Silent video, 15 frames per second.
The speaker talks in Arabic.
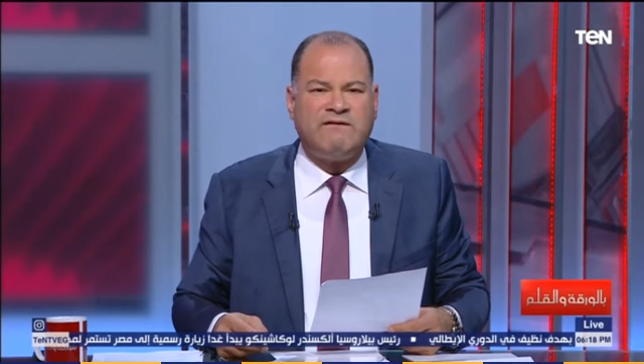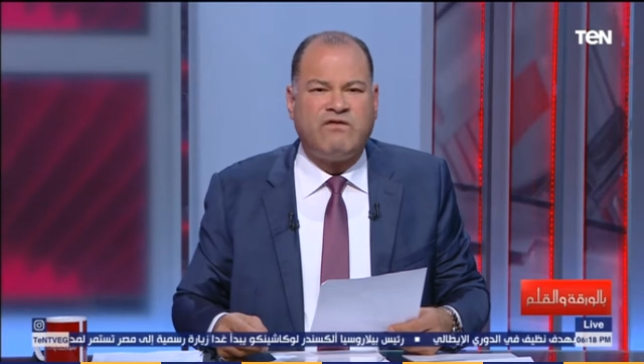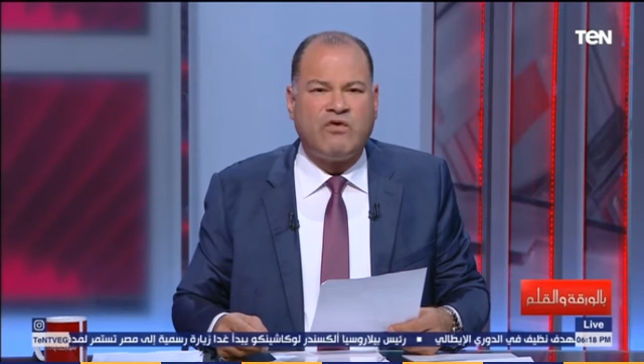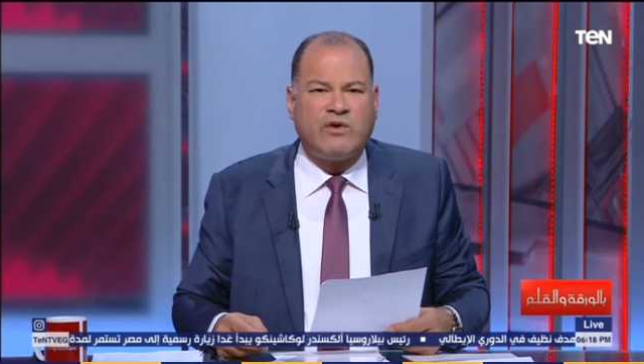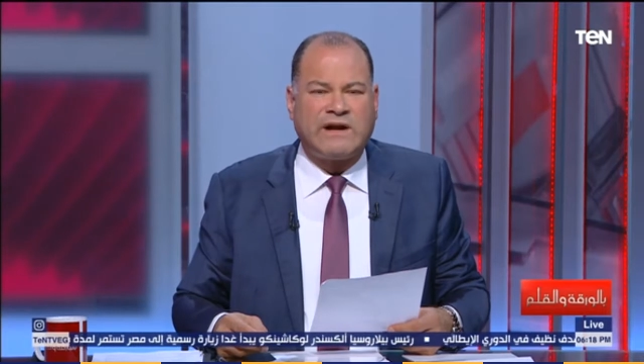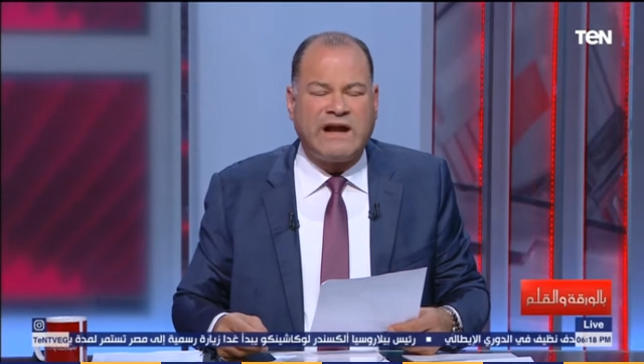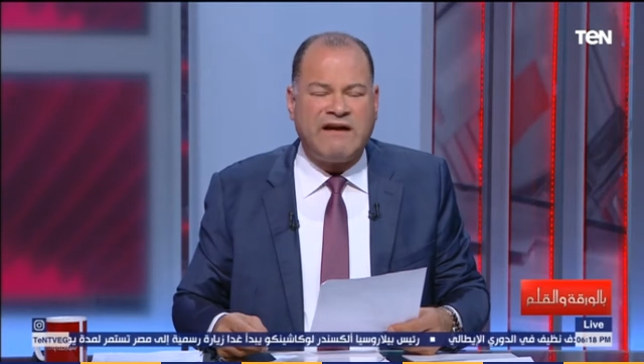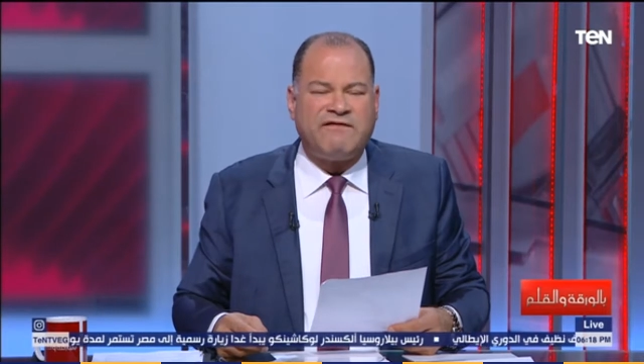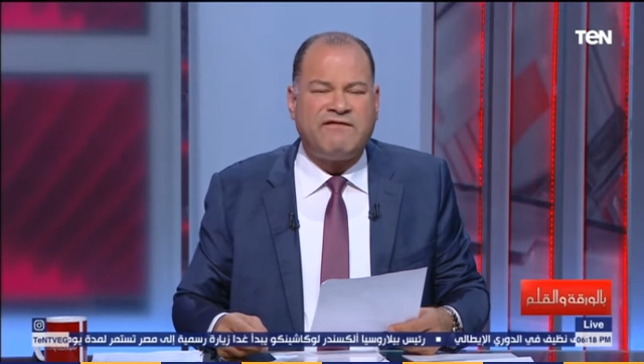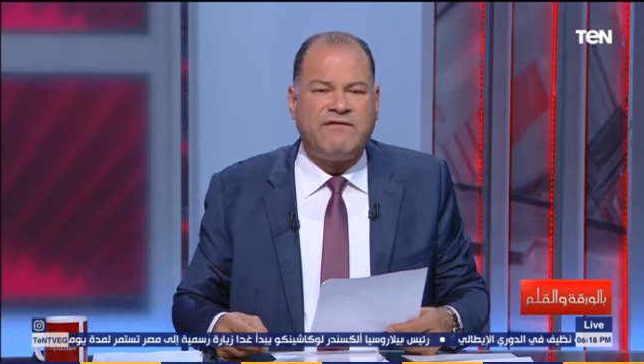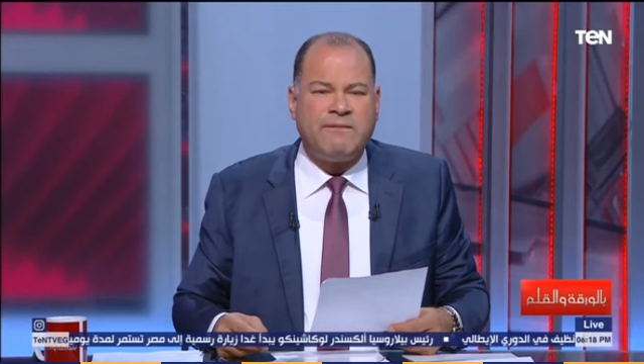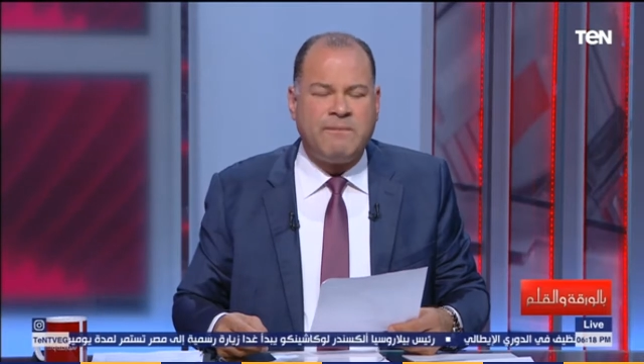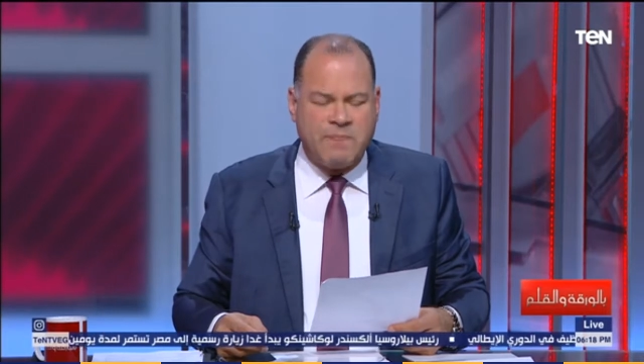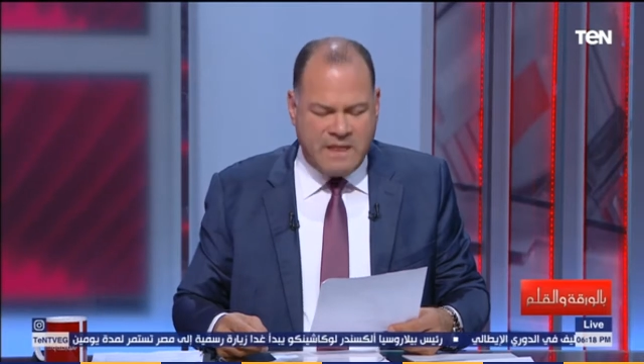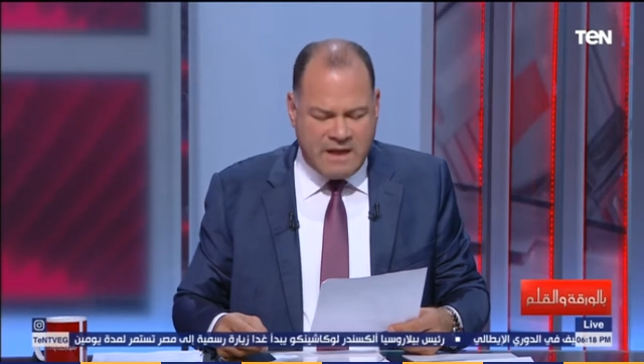
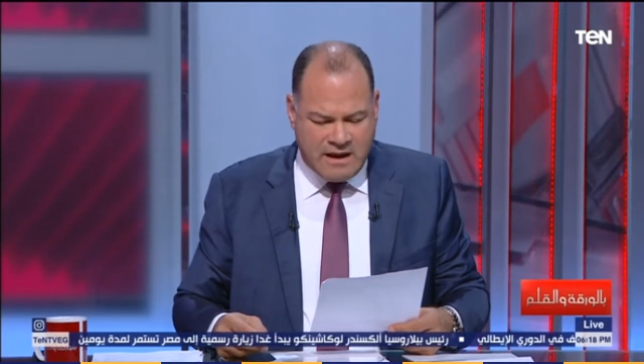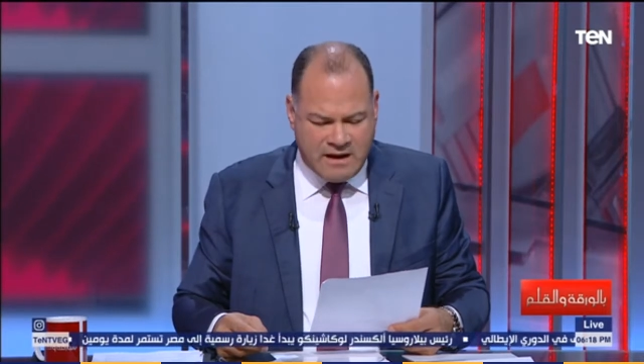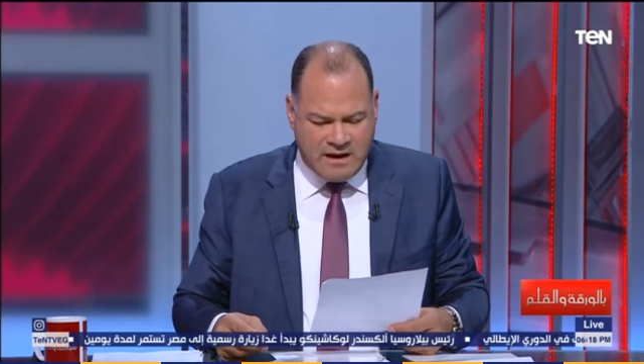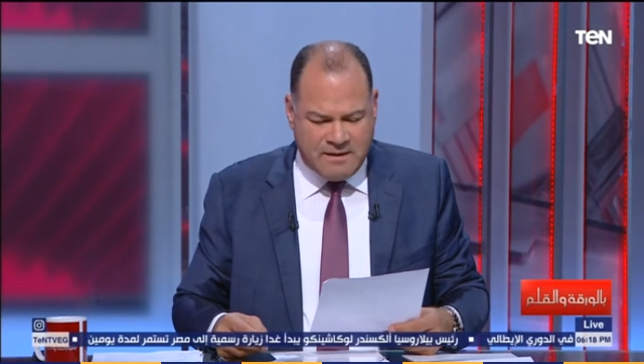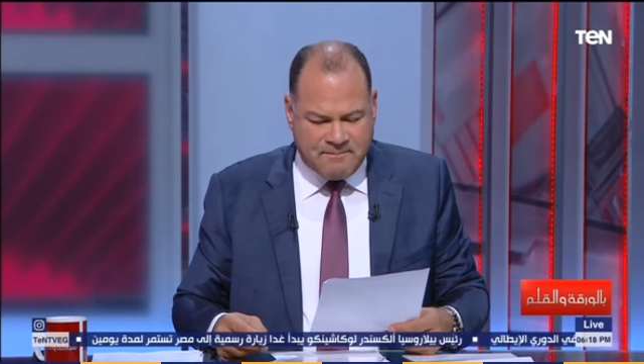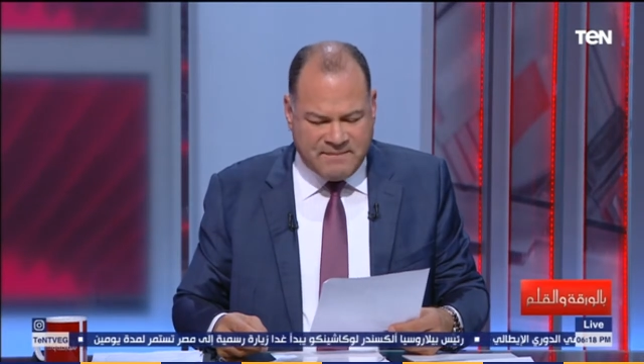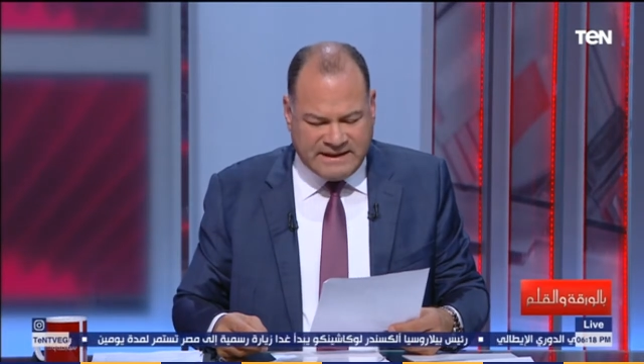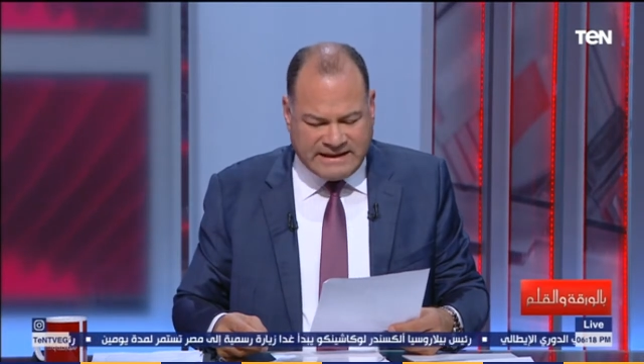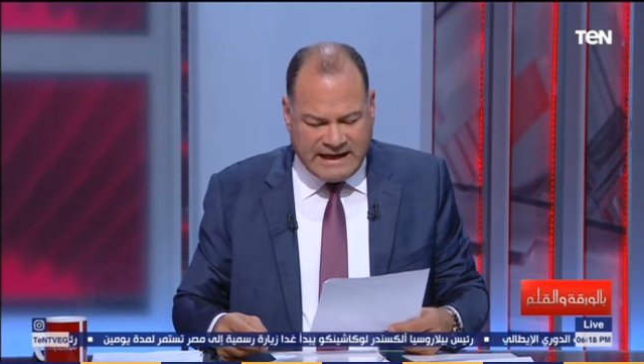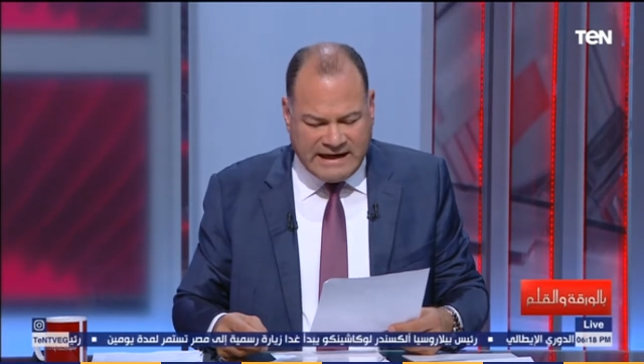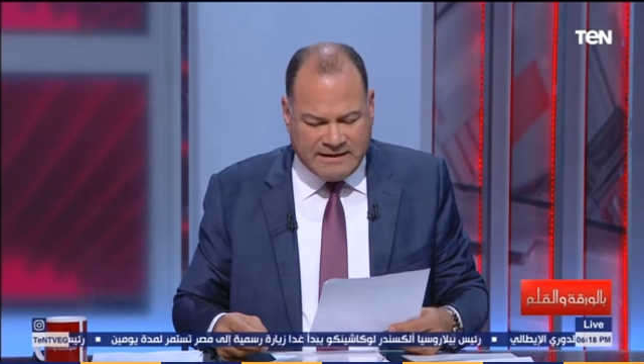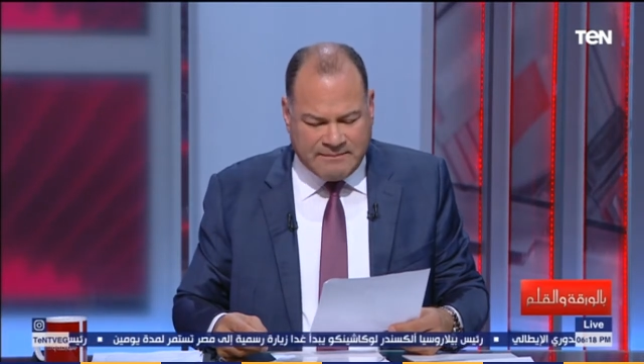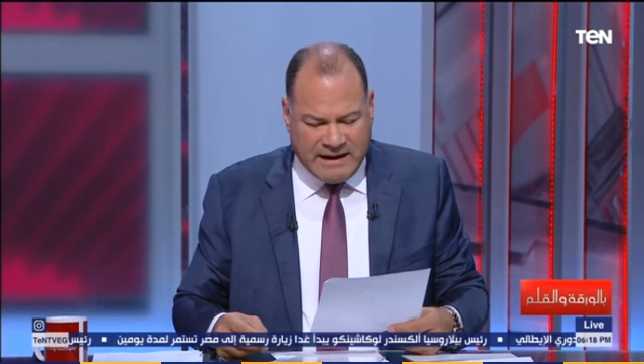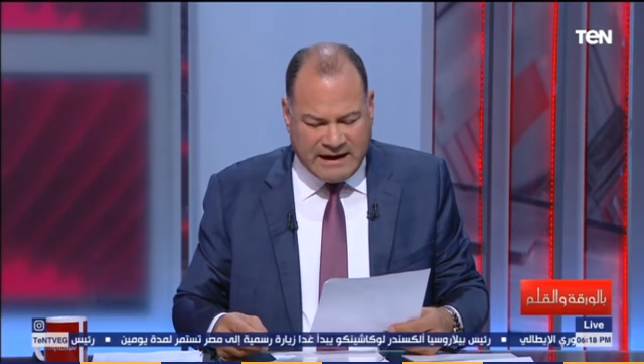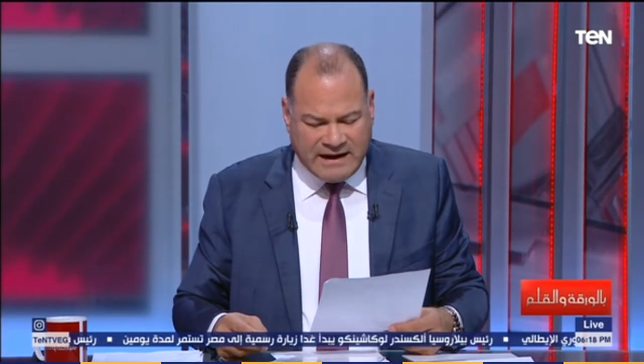انفوجراف آه،
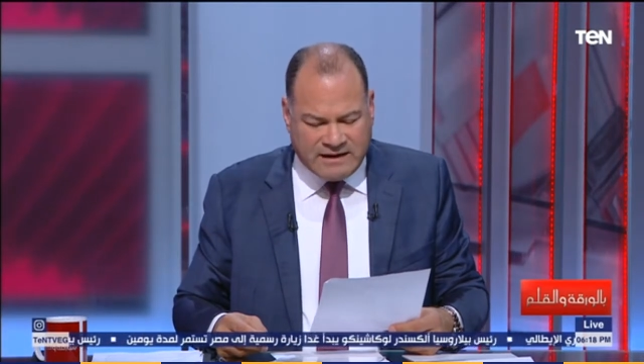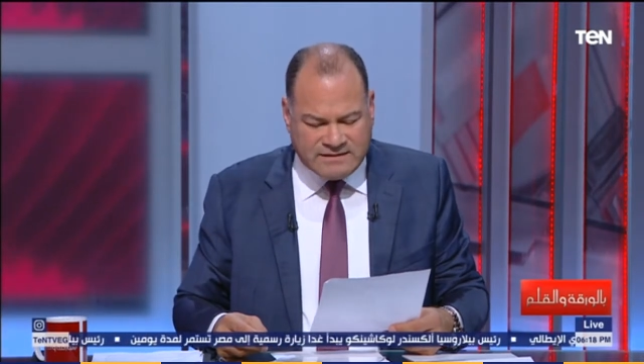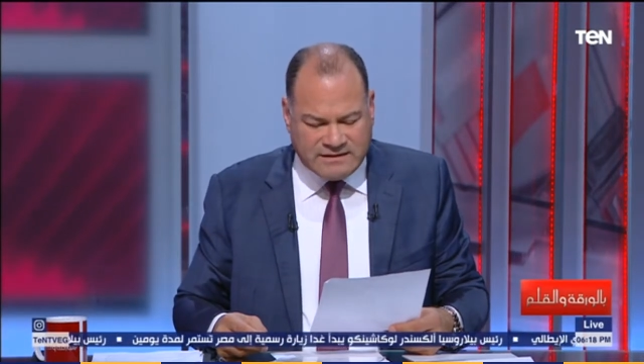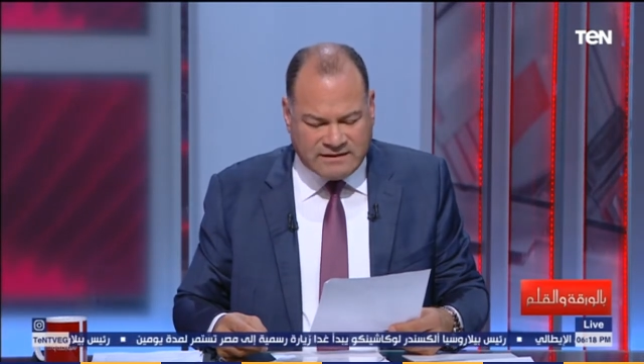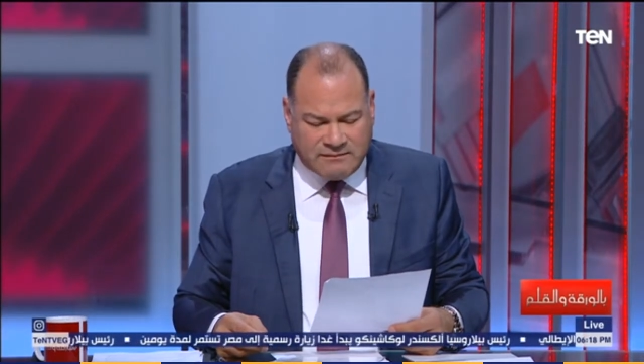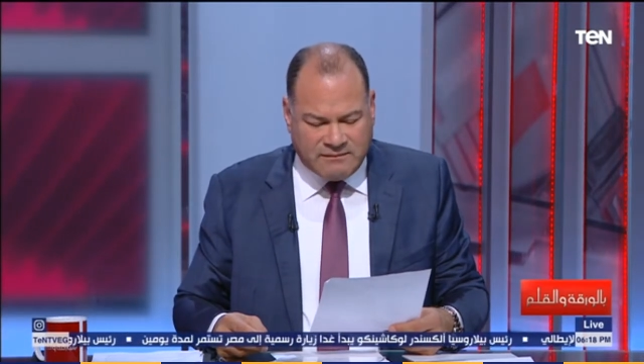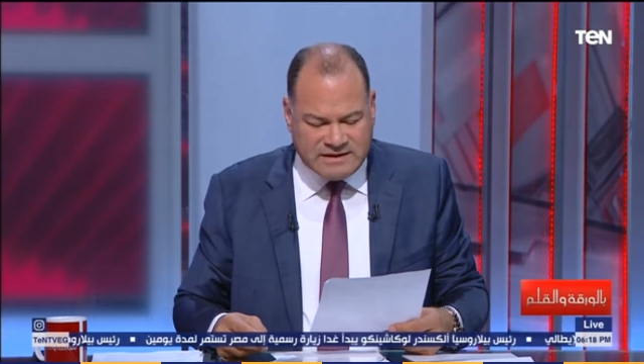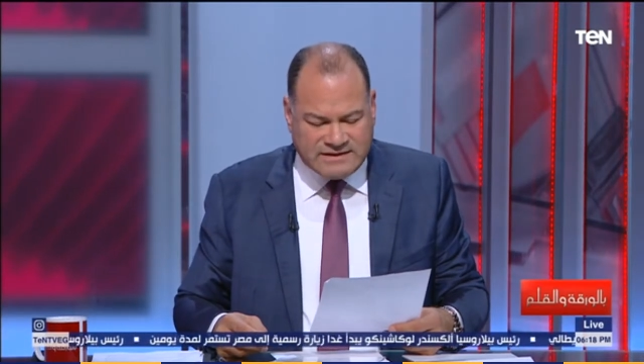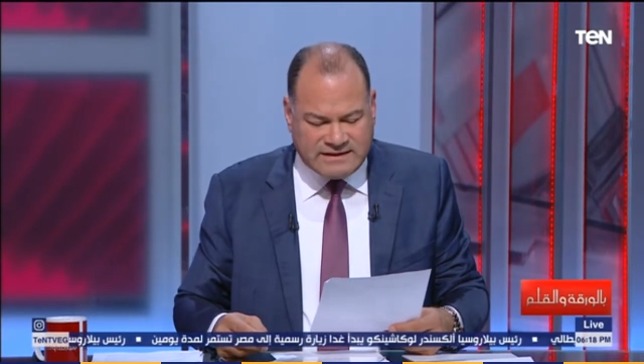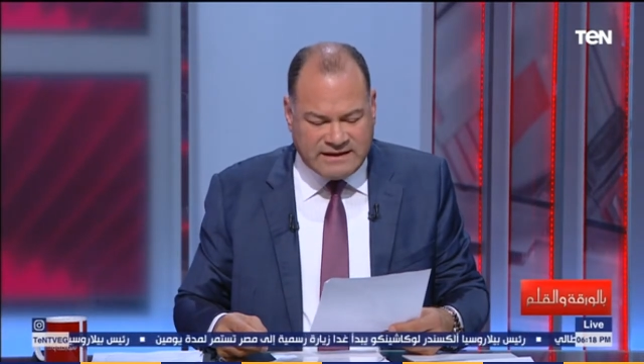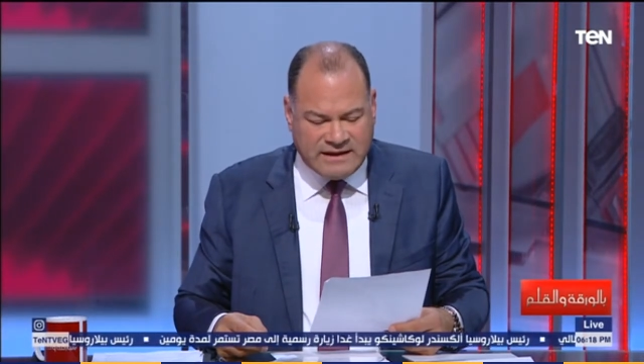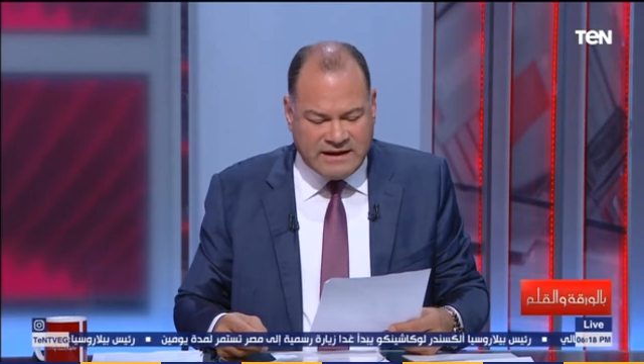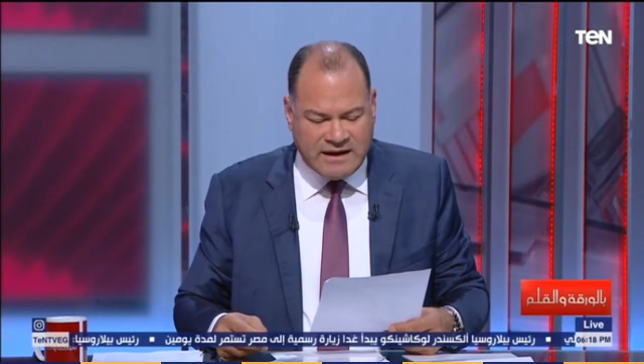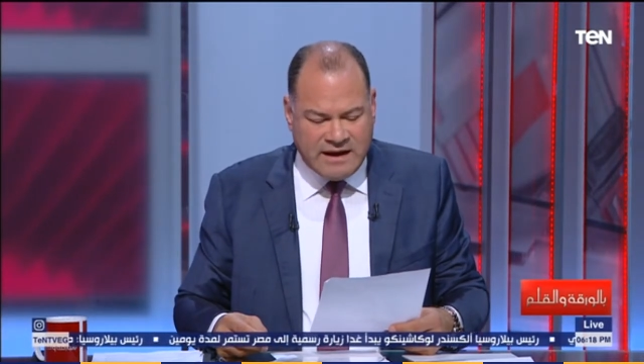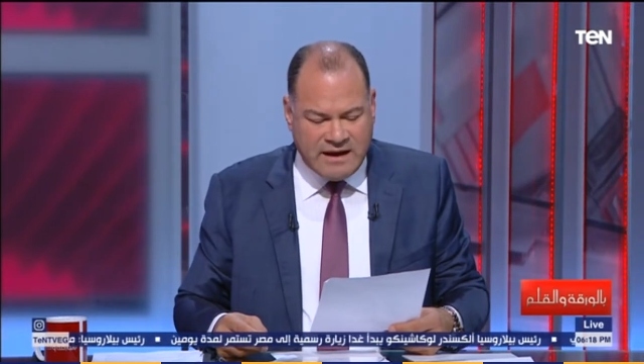بيتكلم على الاقتصاد
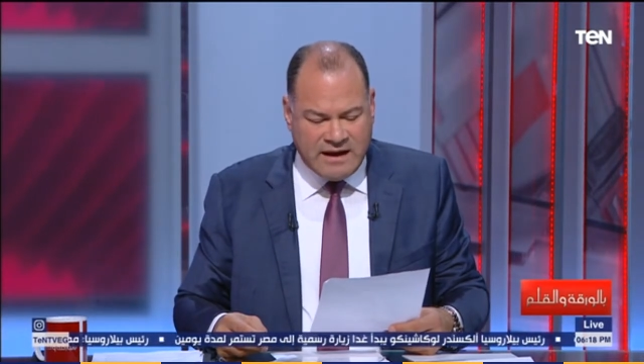المصري